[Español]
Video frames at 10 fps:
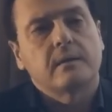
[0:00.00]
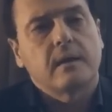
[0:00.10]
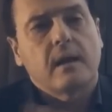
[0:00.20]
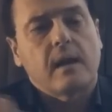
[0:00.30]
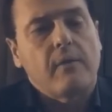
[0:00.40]

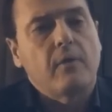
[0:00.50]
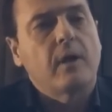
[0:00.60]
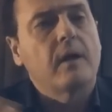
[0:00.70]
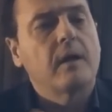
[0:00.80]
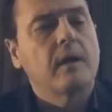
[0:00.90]
la relación en
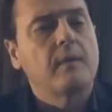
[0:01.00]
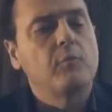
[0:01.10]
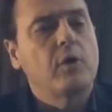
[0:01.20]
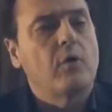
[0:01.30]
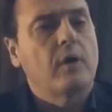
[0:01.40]
general y
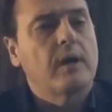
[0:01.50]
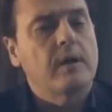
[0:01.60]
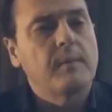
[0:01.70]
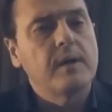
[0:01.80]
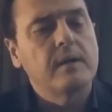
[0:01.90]
muy
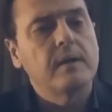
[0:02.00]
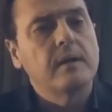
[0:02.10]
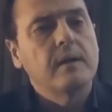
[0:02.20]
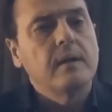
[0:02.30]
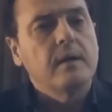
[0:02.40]
concretamente
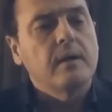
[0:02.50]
